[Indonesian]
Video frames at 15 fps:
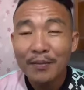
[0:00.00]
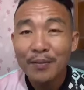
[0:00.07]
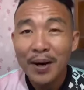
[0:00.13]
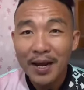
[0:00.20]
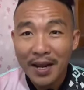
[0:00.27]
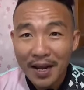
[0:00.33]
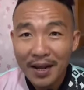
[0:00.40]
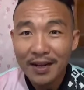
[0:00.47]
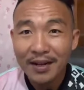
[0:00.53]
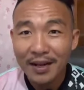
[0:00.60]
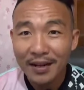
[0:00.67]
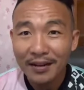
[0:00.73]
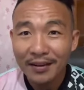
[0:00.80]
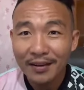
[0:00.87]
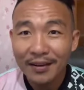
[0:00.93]

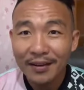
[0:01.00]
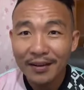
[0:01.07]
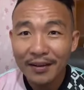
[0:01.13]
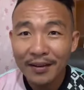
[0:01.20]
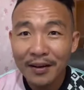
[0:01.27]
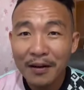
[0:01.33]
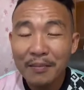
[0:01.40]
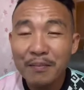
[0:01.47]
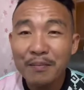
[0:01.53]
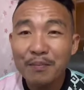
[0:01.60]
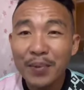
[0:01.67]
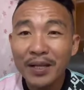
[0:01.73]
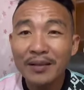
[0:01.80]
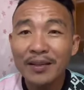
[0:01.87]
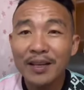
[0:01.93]
bayangkan
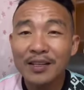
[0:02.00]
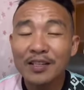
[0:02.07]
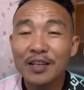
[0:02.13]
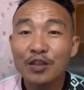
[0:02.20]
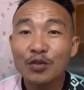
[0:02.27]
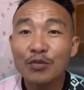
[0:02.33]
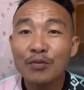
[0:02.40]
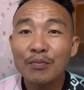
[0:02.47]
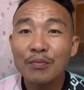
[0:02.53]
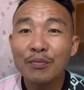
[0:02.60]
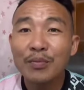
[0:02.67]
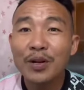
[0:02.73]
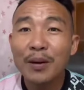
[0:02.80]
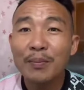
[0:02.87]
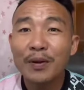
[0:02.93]
empat case itu
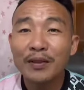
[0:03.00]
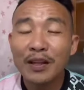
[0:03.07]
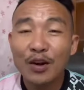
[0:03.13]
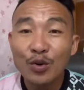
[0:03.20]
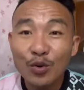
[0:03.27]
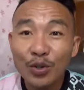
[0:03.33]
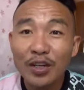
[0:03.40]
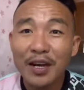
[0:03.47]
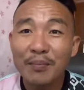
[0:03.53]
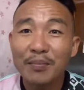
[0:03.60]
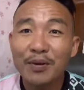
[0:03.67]
berapa tahunkah